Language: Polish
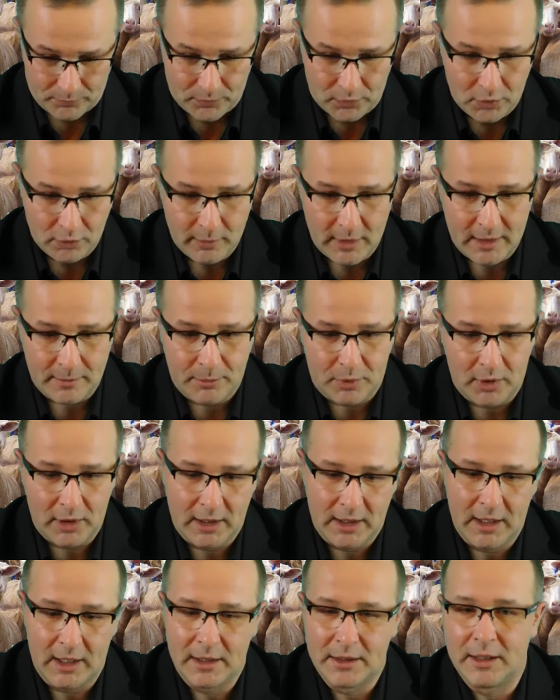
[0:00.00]
numer
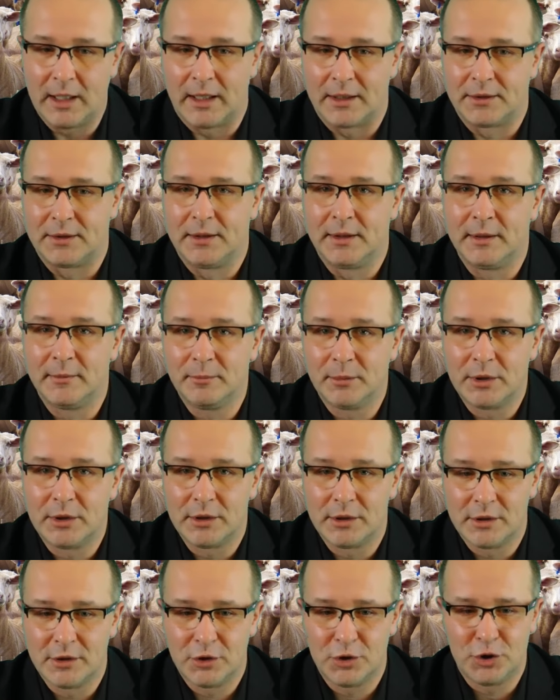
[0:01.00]
polega na tym,
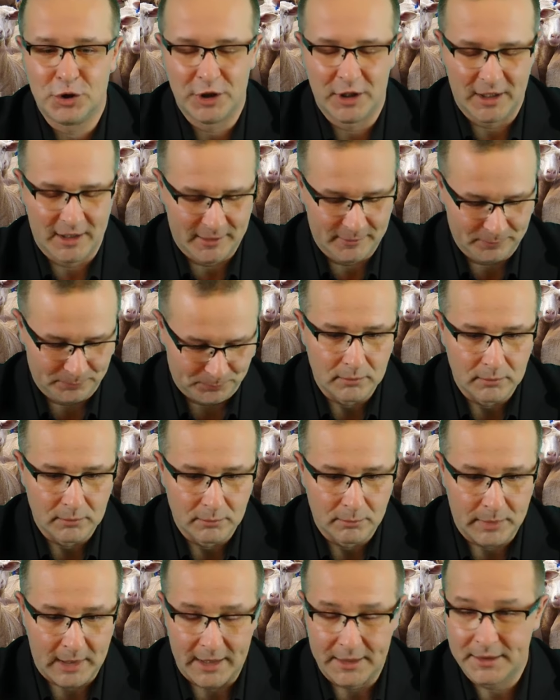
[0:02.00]
że
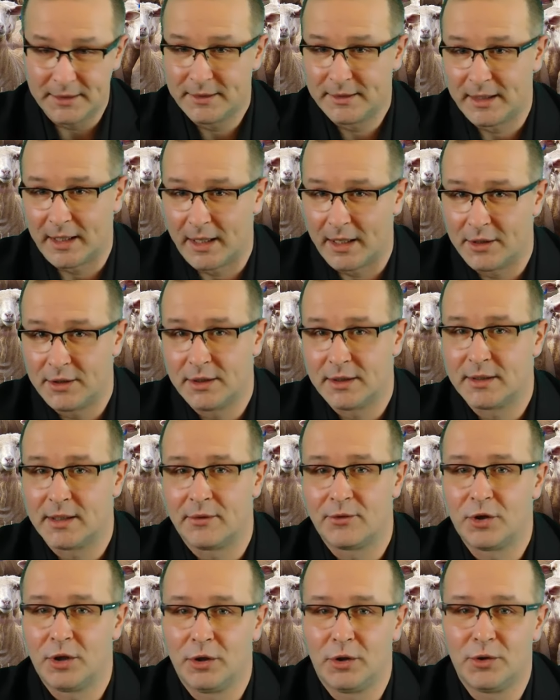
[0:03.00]
Pan stara się za
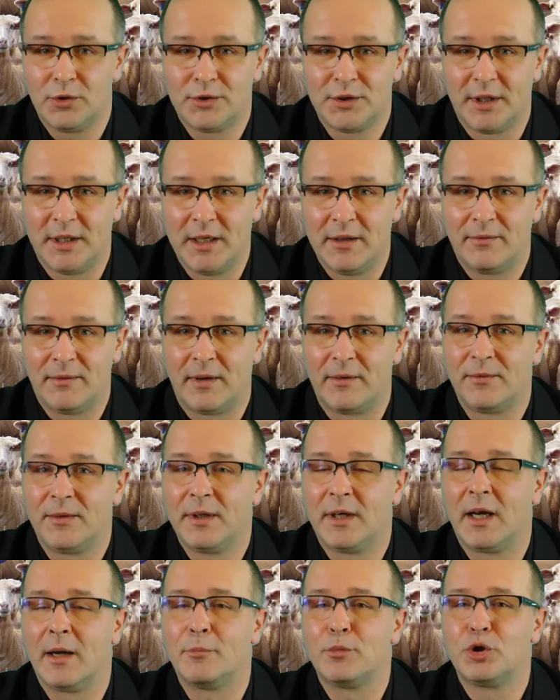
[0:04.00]
wszelką cenę
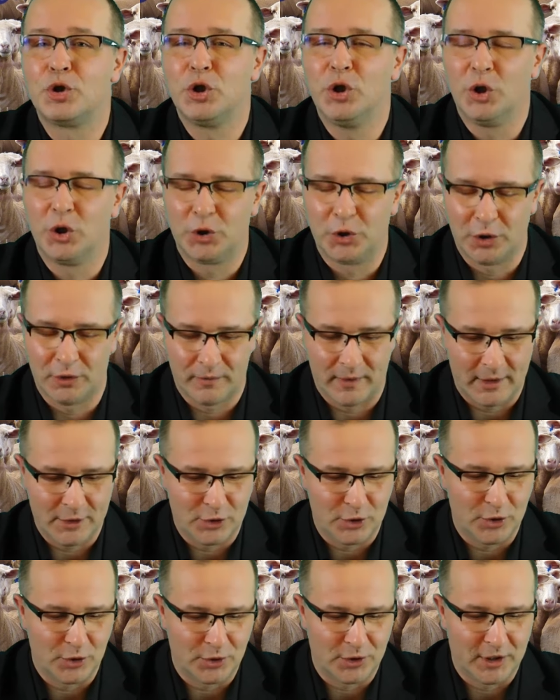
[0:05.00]
Fafika
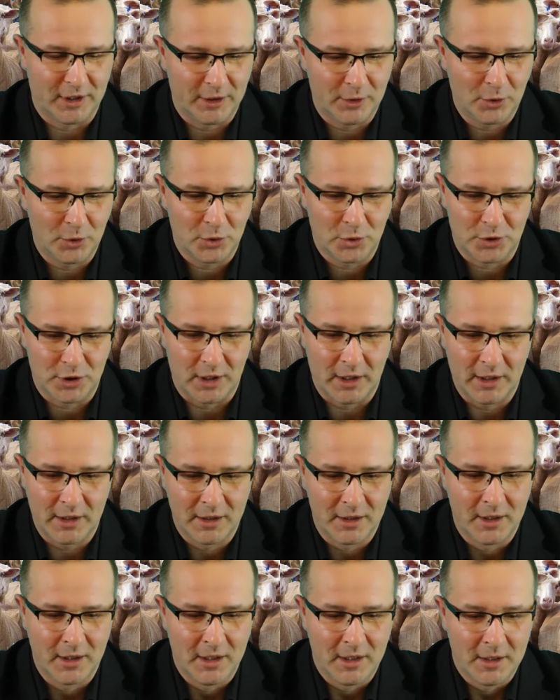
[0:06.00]
przygotować do tego, że
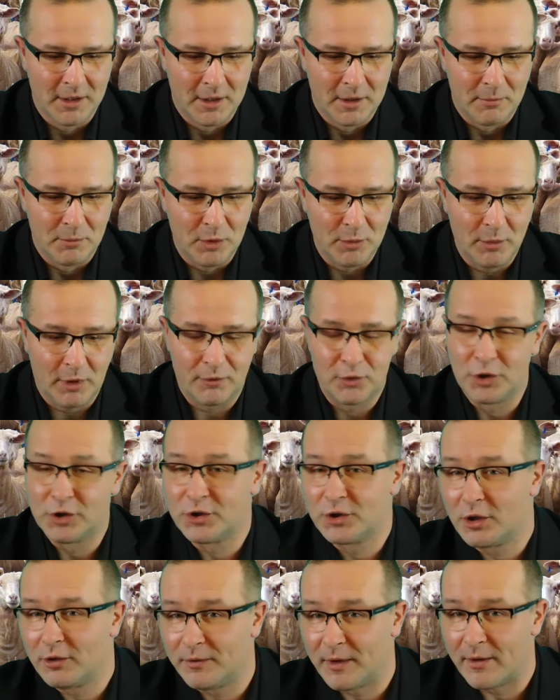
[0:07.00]
mimo
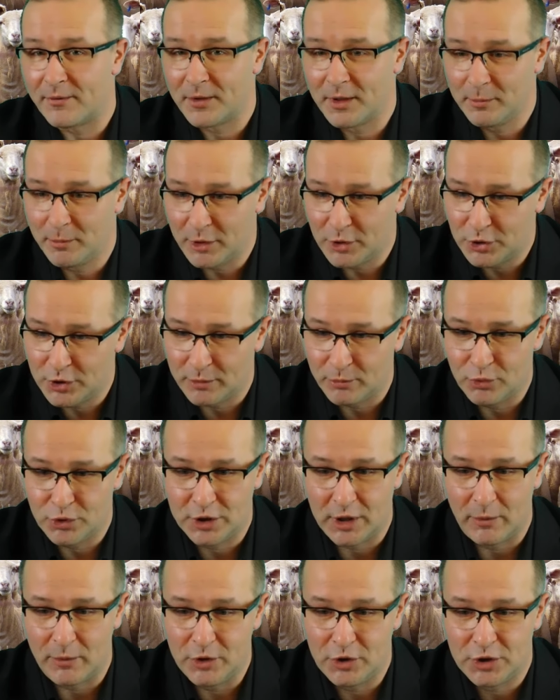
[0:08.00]
wszystko Fafik będzie
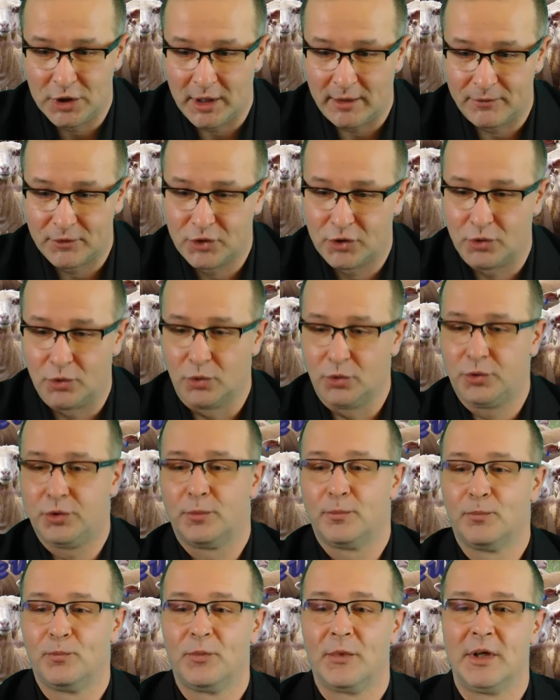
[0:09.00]
musiał iść na wschód
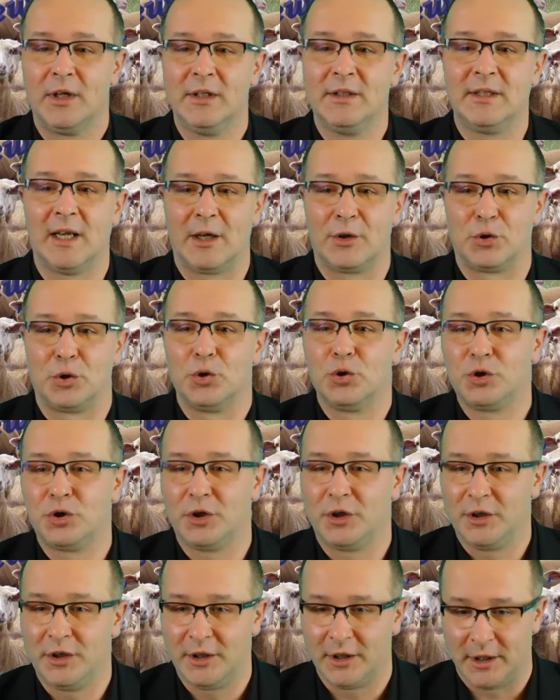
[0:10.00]
i zacząć
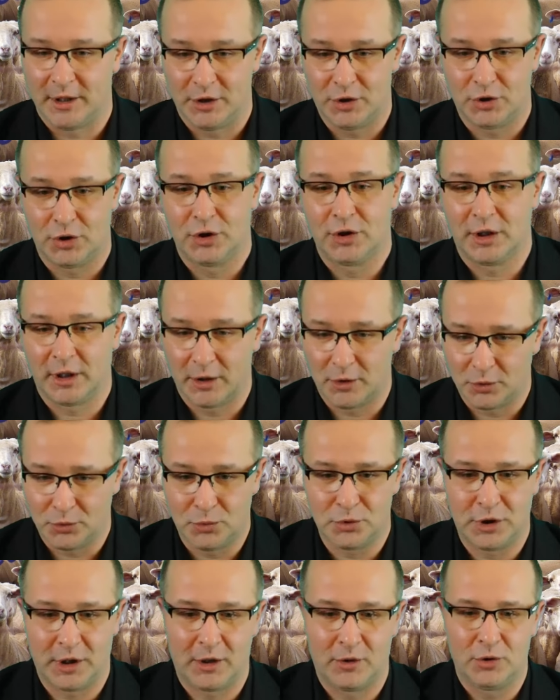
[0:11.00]
gryźć tego
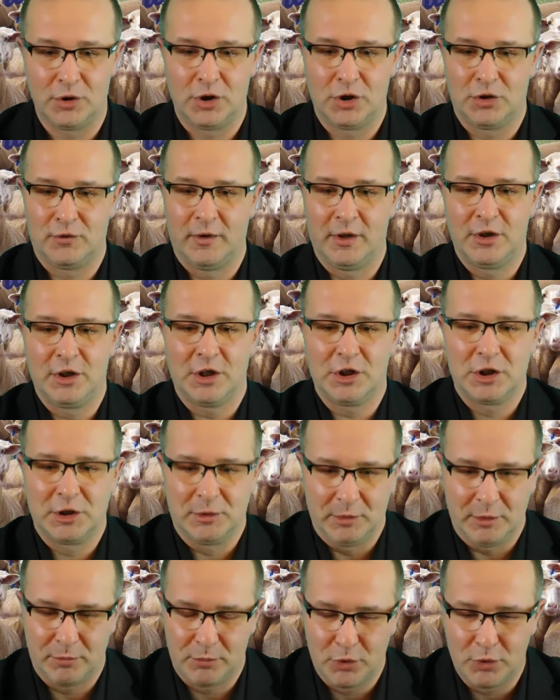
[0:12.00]
dużego niedźwiedzia,
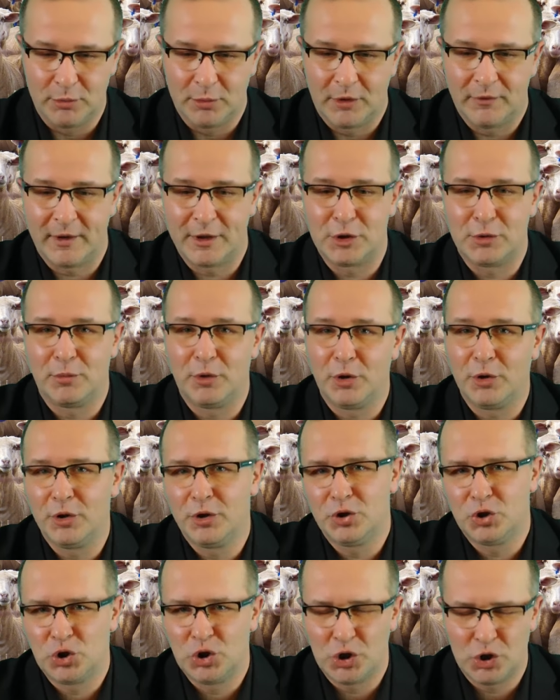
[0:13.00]
żeby próbować
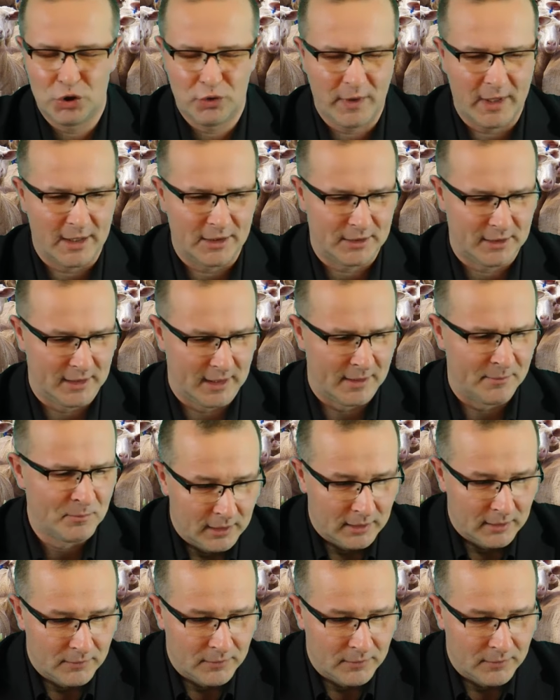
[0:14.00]
bronić niedźwiadka.